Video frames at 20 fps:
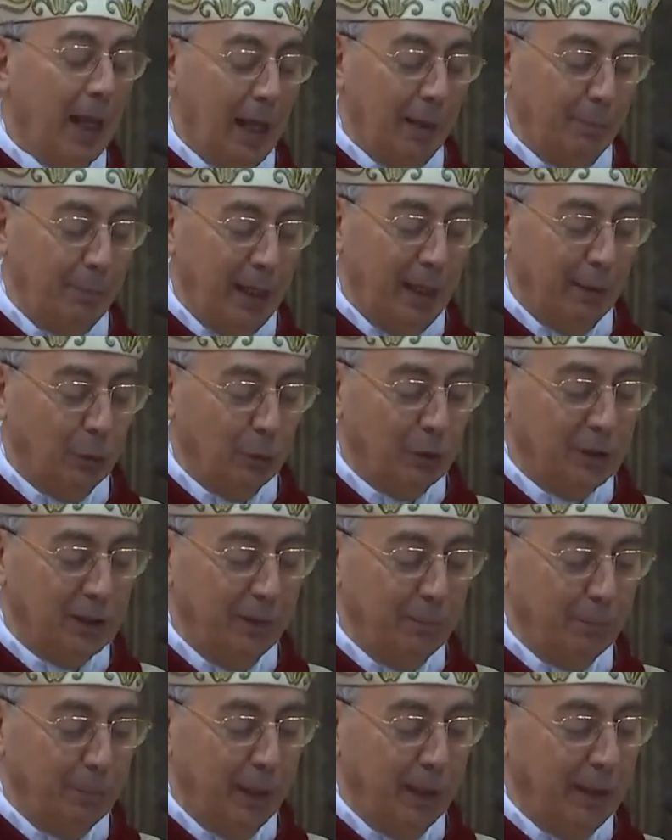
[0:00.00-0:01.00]
abbiamo
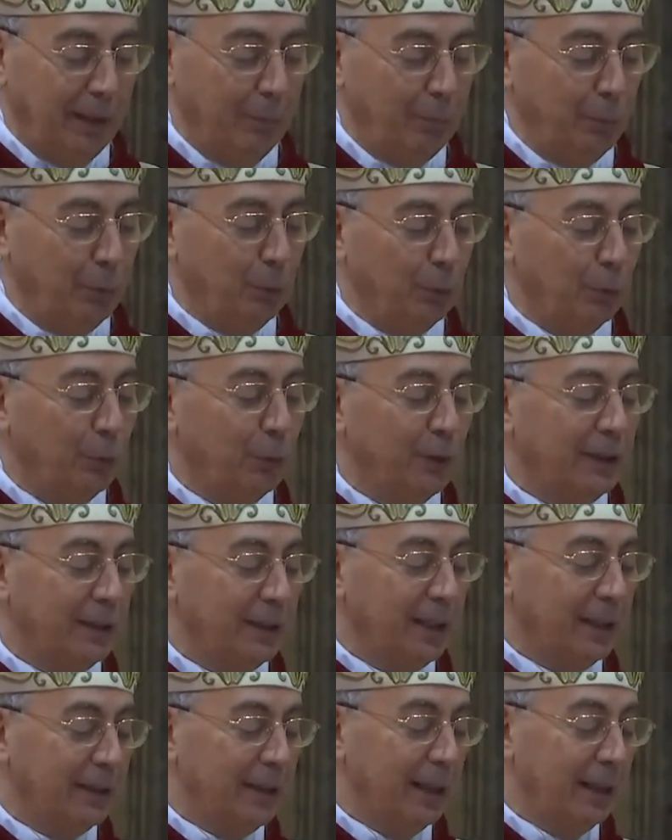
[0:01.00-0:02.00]
sempre di più
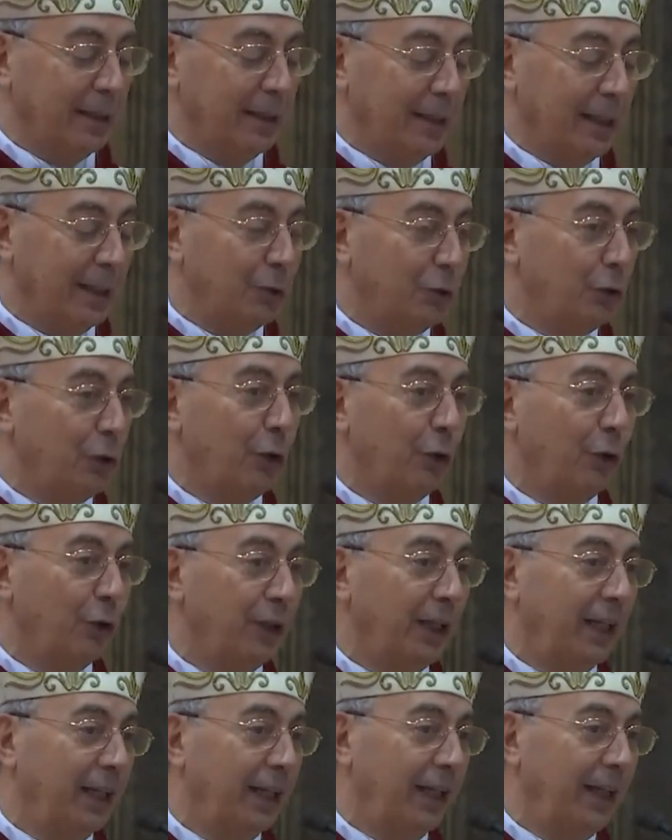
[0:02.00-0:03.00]
questa
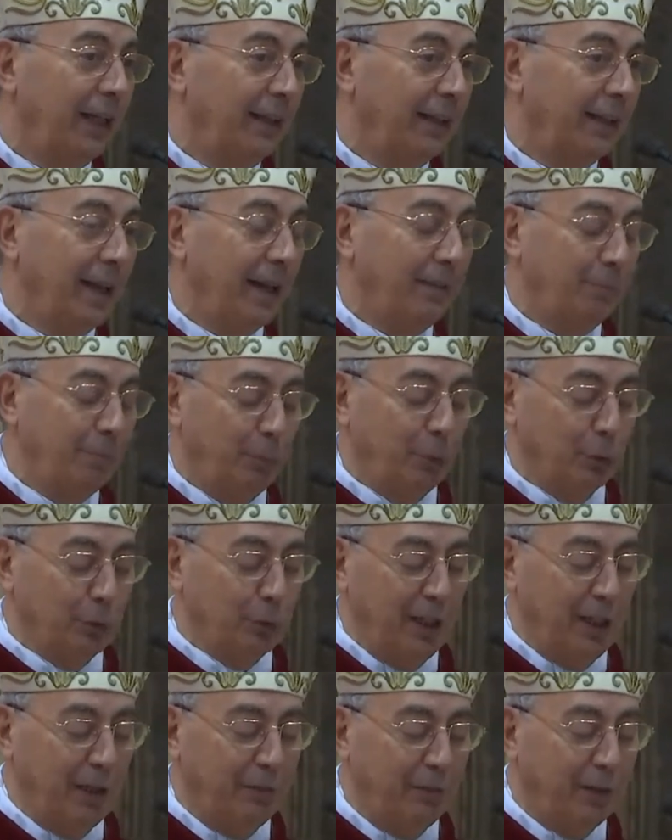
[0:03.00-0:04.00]
sensazione che il tempo
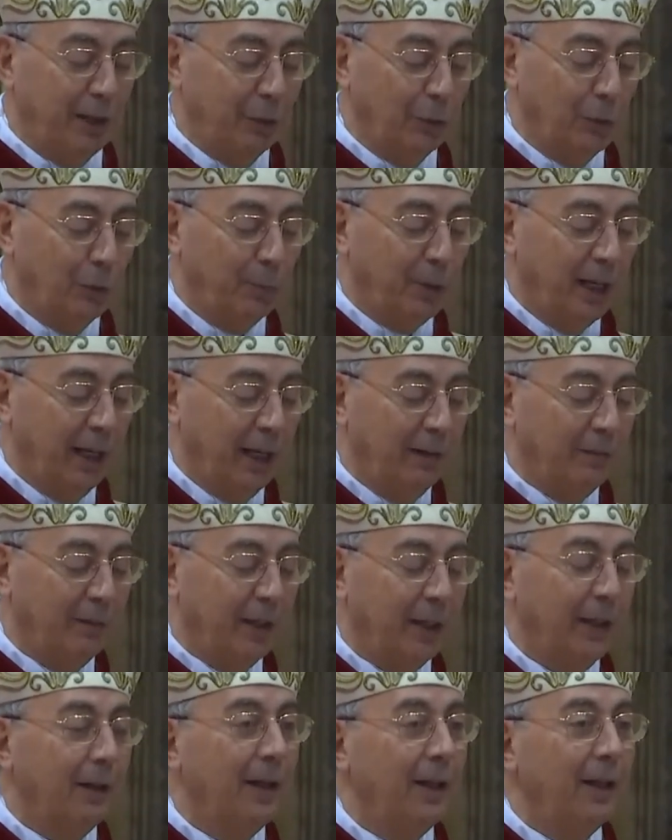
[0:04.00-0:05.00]
si è fatto
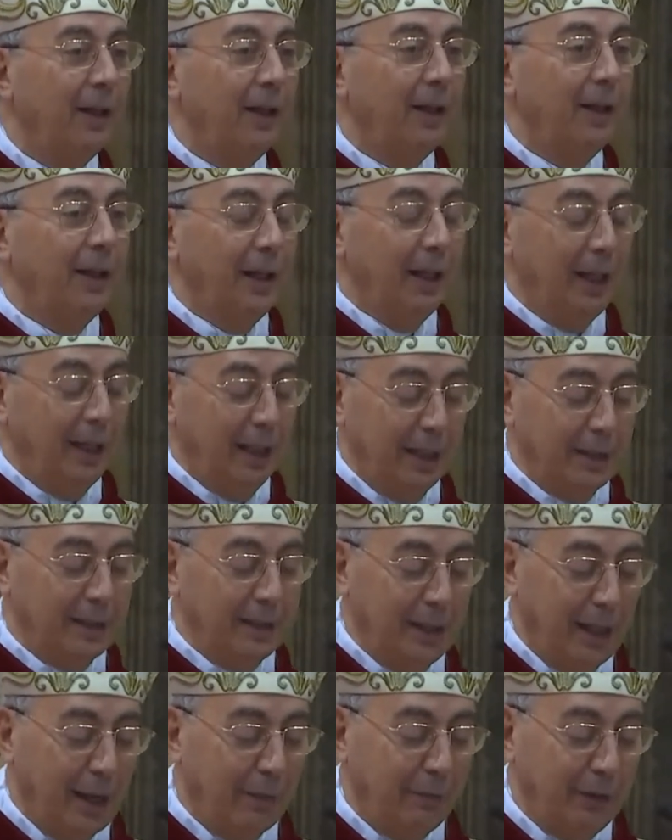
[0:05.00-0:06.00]
breve e che
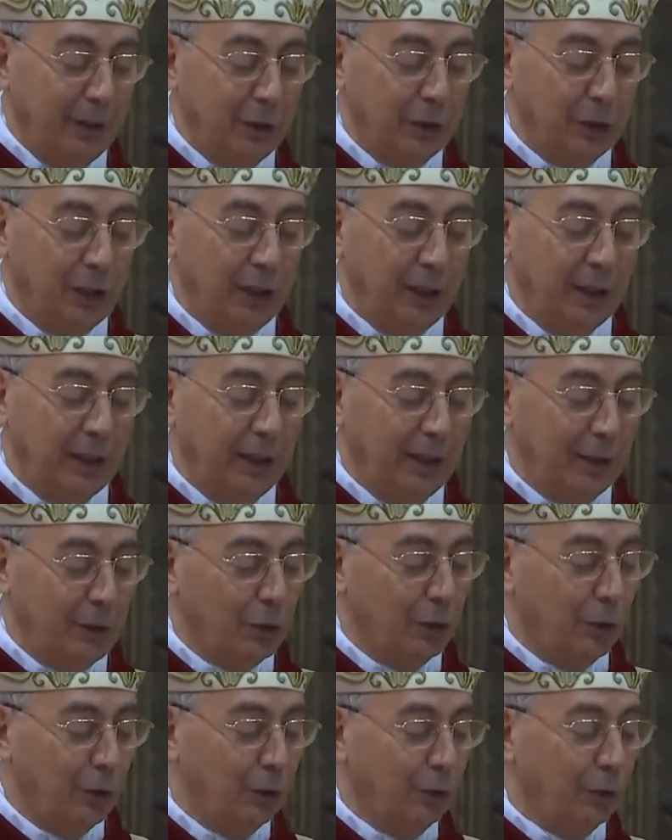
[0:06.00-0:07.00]
si avvicina il
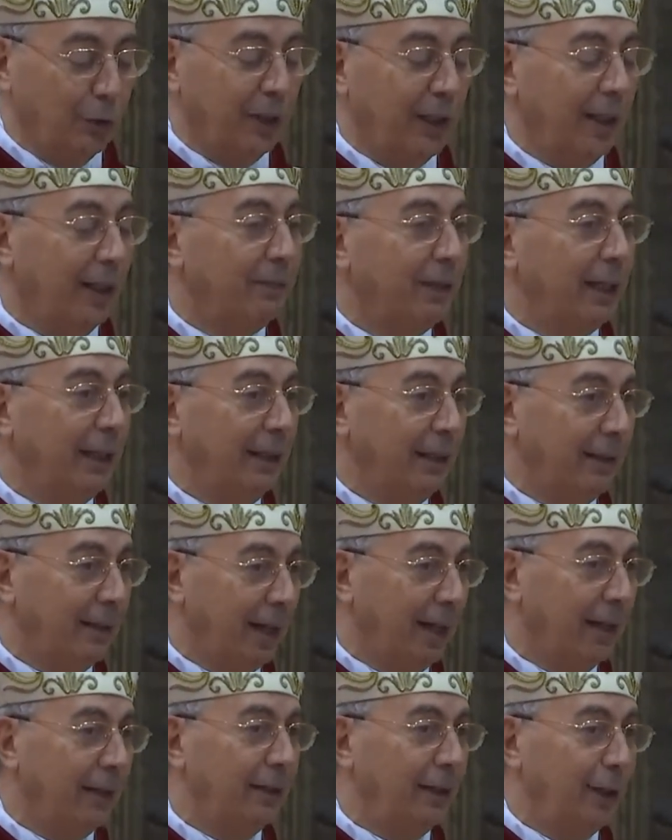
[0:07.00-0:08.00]
giorno della
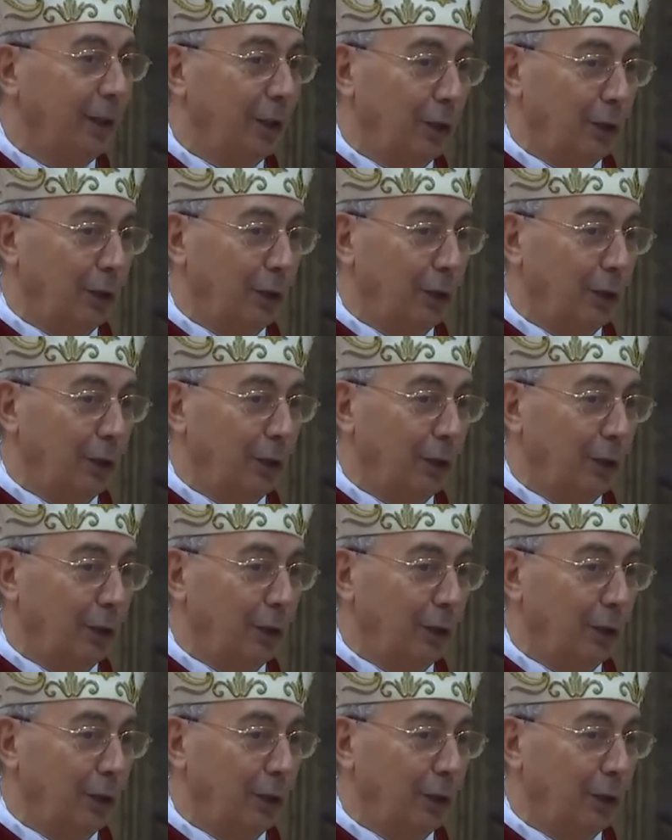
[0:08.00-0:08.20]
verità,